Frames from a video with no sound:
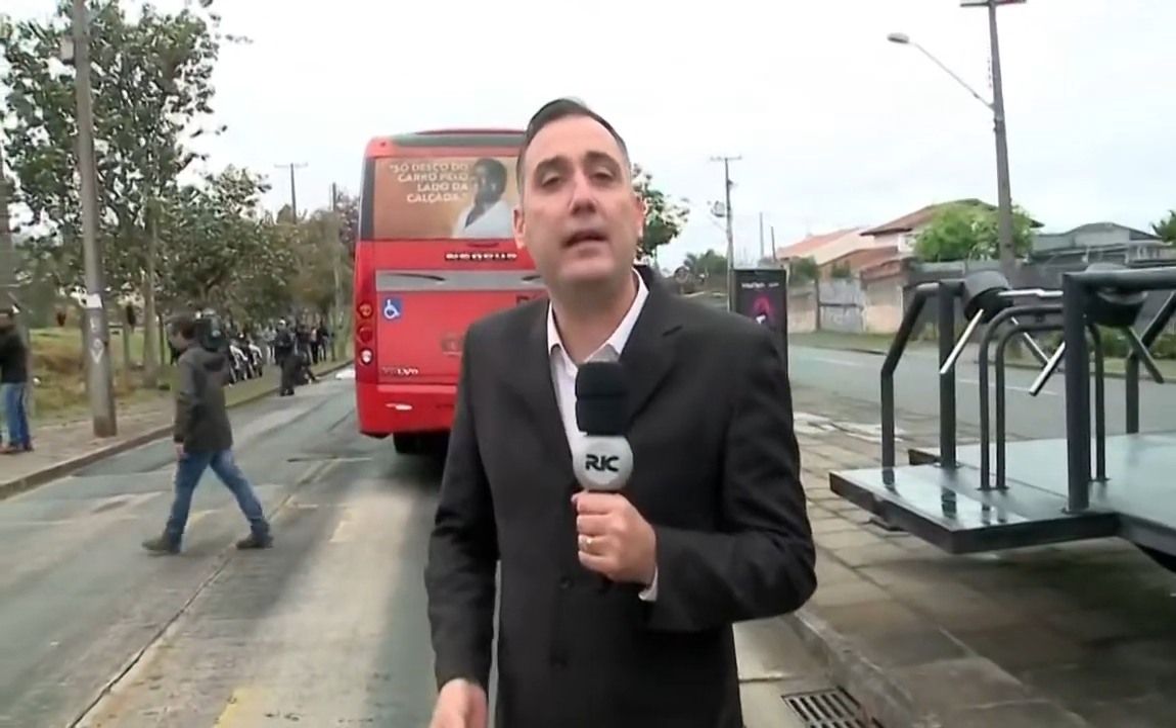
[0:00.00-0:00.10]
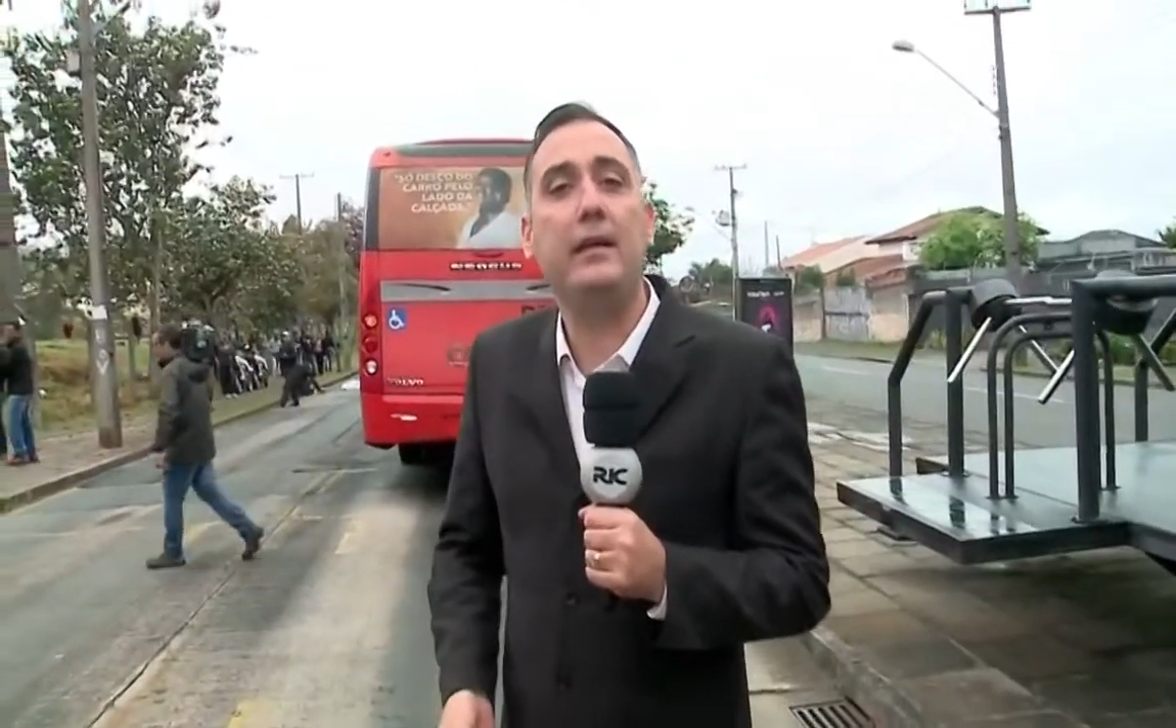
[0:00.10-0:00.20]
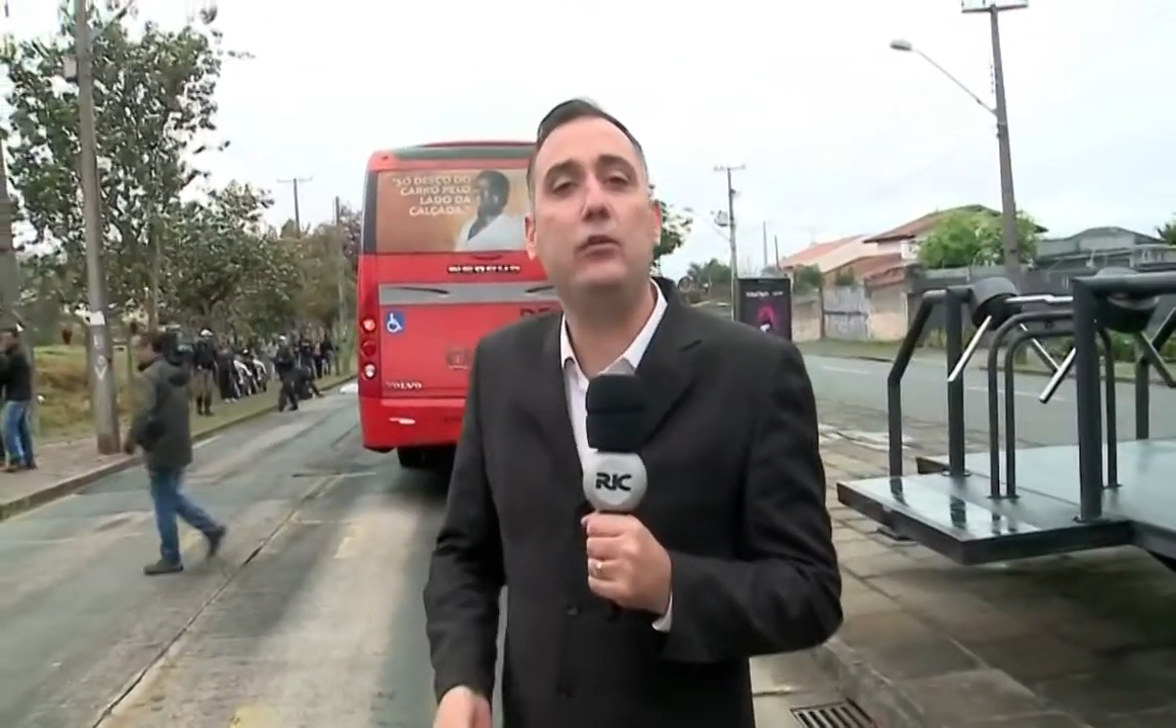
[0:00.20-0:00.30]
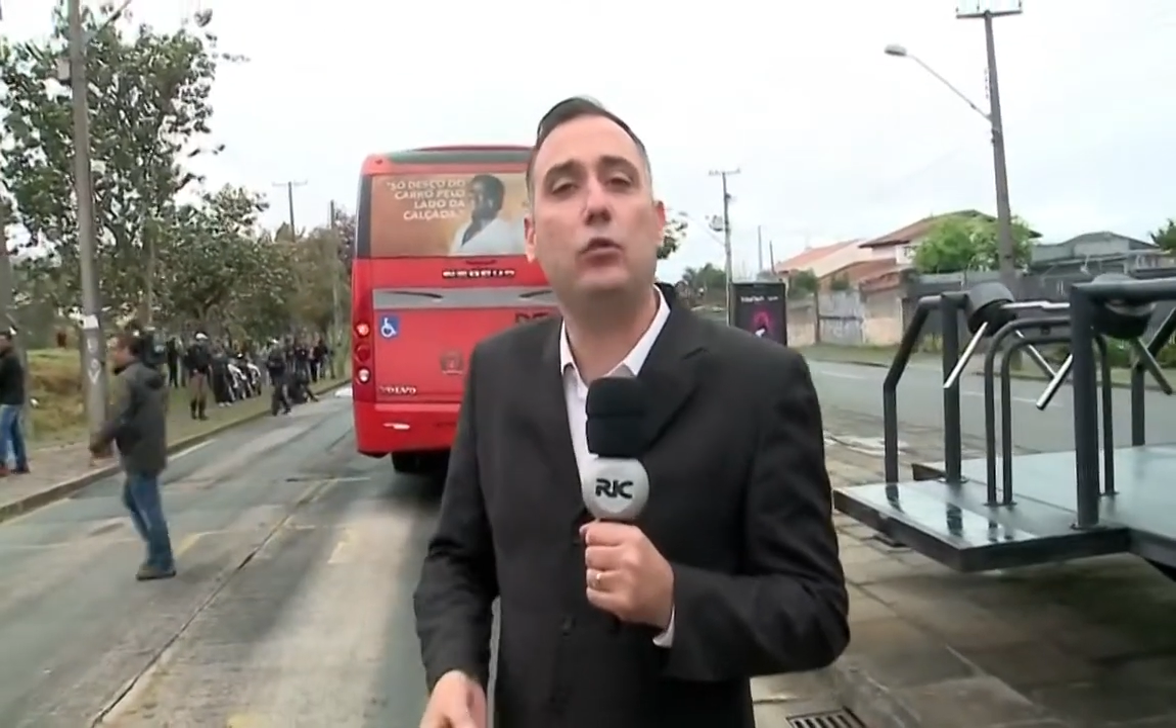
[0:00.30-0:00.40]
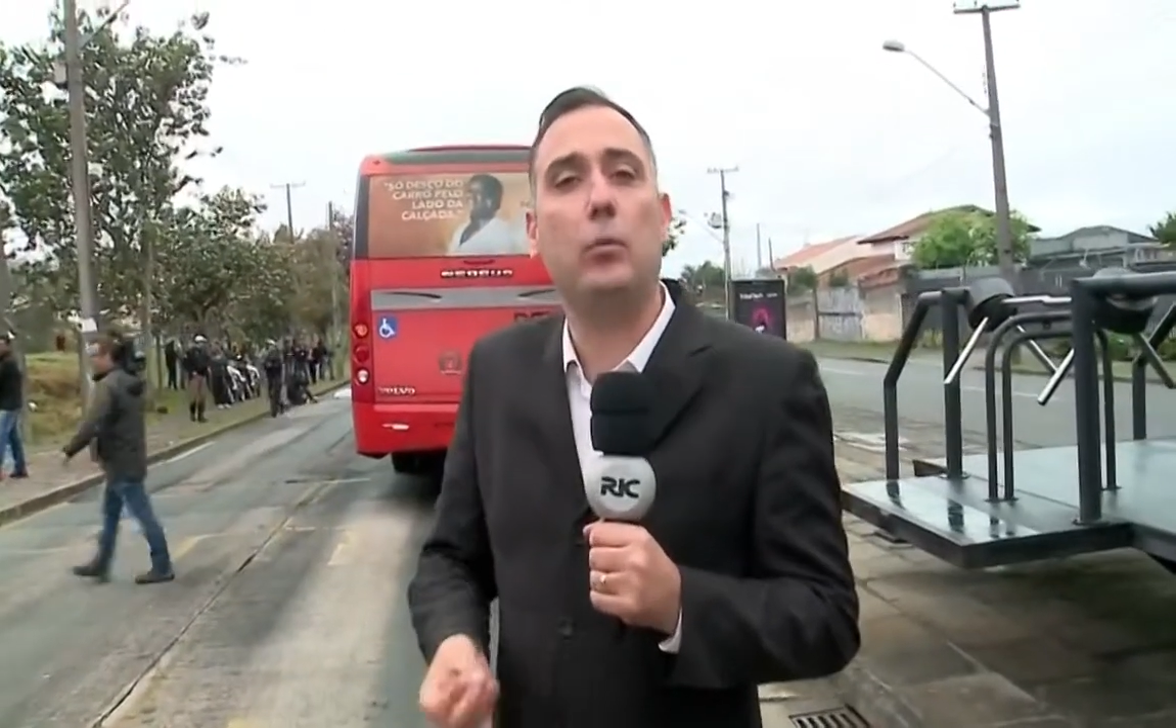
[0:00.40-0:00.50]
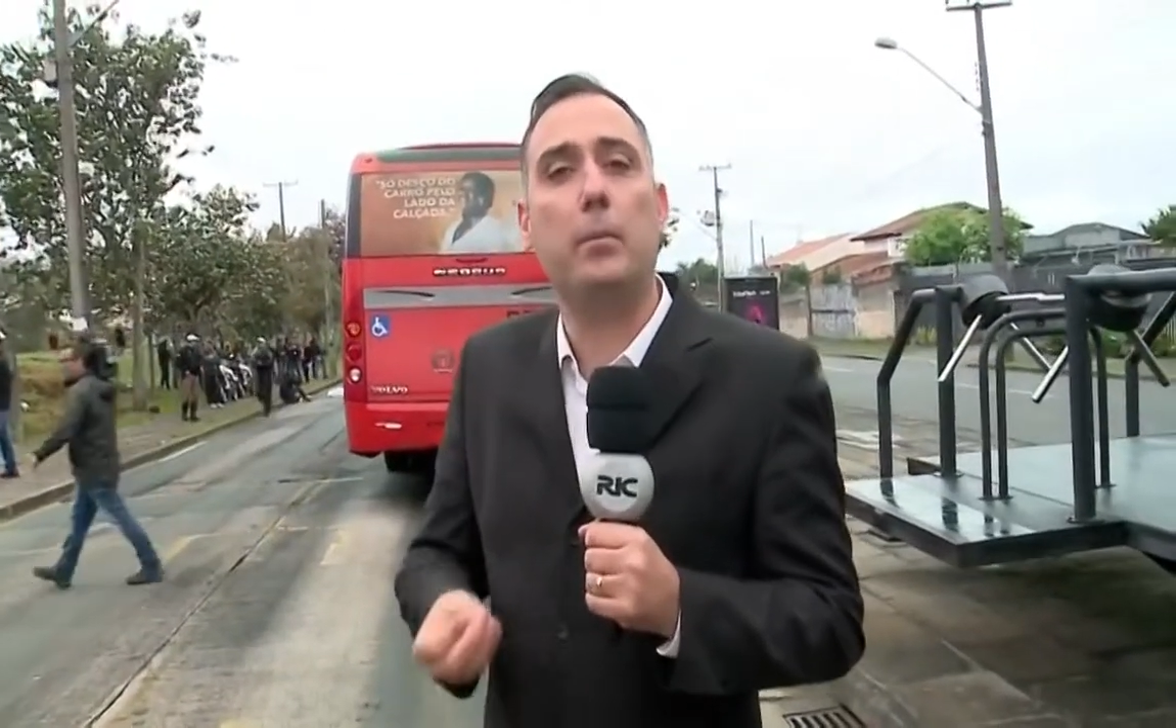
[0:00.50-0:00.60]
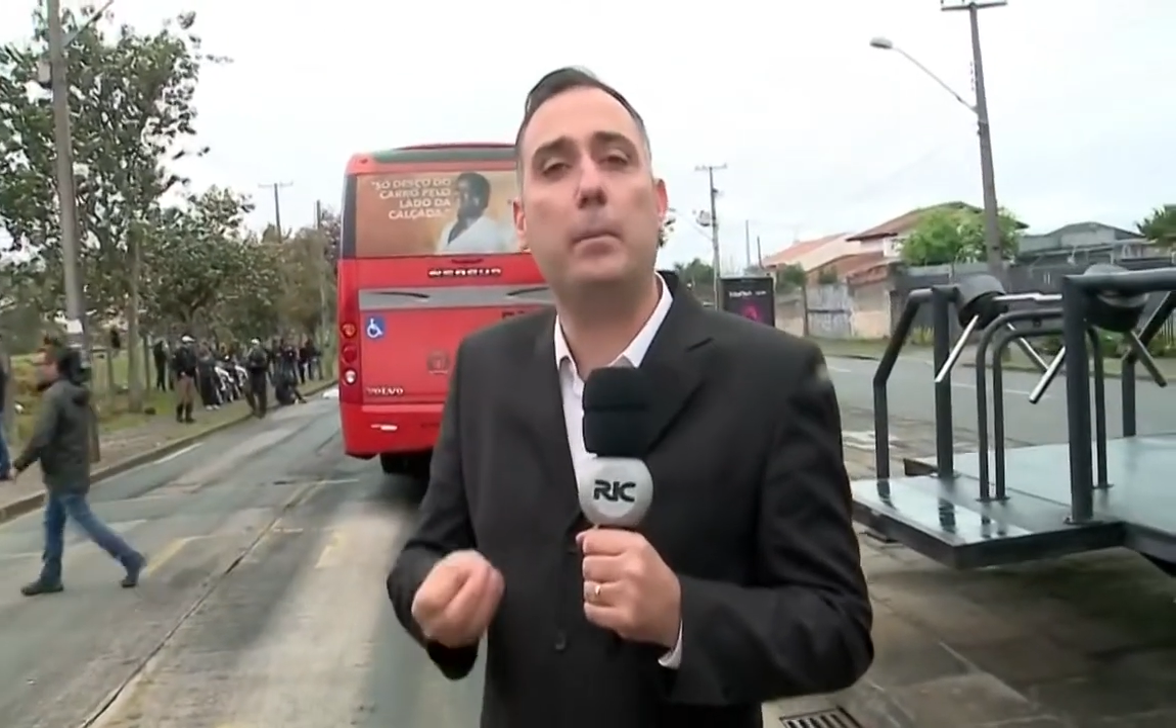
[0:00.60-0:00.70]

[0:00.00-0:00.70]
indo